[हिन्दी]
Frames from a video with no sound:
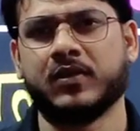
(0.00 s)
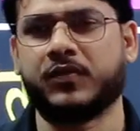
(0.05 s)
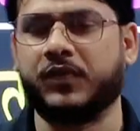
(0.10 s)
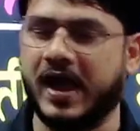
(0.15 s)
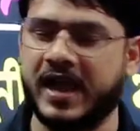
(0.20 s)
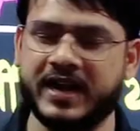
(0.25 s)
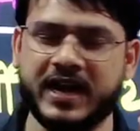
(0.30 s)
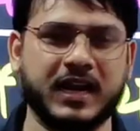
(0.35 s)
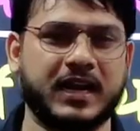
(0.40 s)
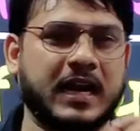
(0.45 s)

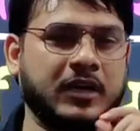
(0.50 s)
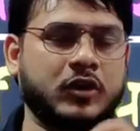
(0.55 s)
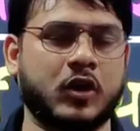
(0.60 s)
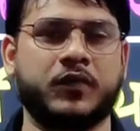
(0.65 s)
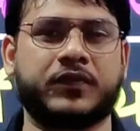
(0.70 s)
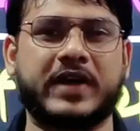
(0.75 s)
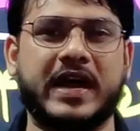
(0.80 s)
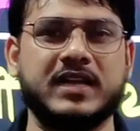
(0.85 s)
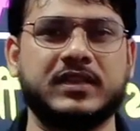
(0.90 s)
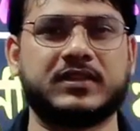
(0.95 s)
फाइनल कट
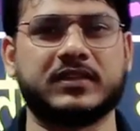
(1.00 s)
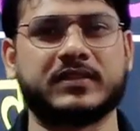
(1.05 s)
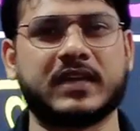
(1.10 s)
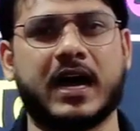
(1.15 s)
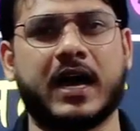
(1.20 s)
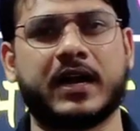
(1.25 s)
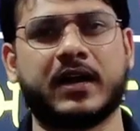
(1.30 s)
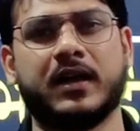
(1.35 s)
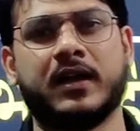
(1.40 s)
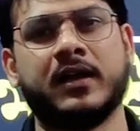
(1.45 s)
ऑफ का
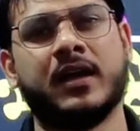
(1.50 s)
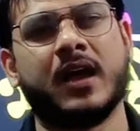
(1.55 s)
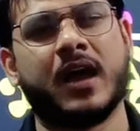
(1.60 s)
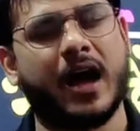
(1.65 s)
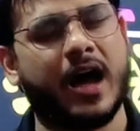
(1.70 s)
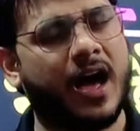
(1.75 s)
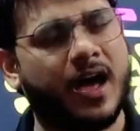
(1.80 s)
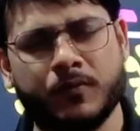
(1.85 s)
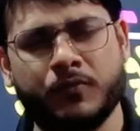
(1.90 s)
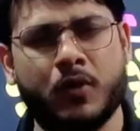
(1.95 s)
इंतजार
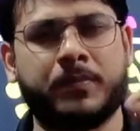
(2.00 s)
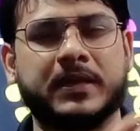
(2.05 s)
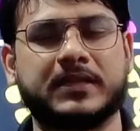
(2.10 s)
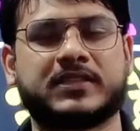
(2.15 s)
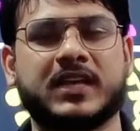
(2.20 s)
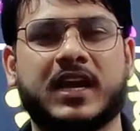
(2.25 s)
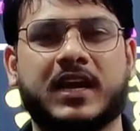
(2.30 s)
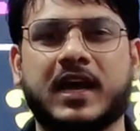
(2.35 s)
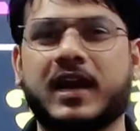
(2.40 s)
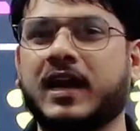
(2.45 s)
हर वो
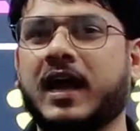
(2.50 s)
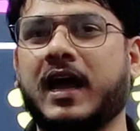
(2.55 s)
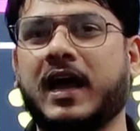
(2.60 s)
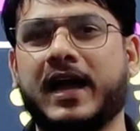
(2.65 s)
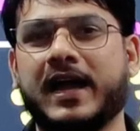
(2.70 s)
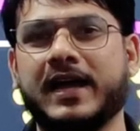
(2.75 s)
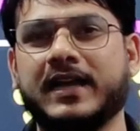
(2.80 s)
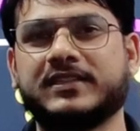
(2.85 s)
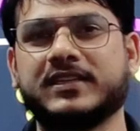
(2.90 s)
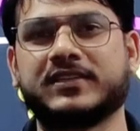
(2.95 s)
बच्चा कर
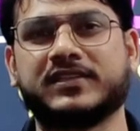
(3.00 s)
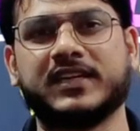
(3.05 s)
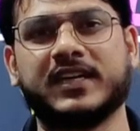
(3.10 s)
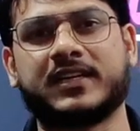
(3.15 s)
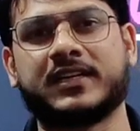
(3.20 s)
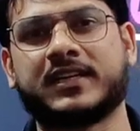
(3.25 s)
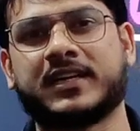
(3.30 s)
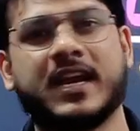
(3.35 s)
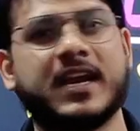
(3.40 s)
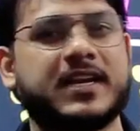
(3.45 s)
रहा है जिसने
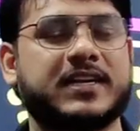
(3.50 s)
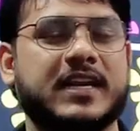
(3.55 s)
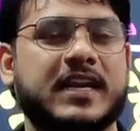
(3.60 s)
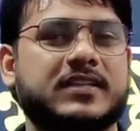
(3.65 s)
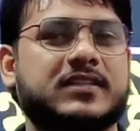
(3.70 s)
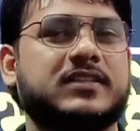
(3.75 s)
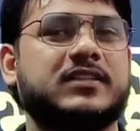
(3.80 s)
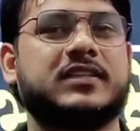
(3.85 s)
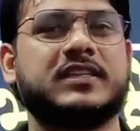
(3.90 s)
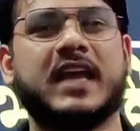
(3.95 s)
ट्रेड
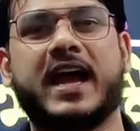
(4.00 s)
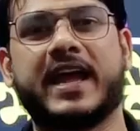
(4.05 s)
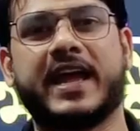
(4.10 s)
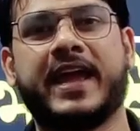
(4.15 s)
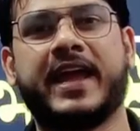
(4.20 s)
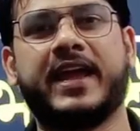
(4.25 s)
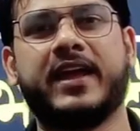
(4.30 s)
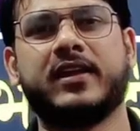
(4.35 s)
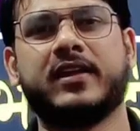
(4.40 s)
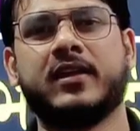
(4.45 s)
टेस्ट दिया है